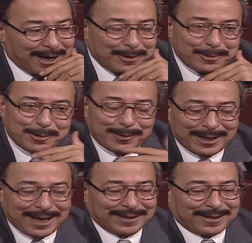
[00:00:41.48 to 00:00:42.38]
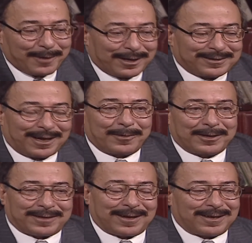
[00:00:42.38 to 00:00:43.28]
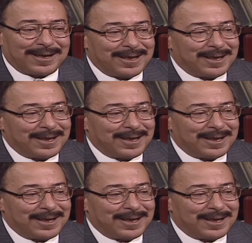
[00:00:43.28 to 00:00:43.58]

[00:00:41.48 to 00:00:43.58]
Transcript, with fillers: اعوذ بالله طبعا طلباتك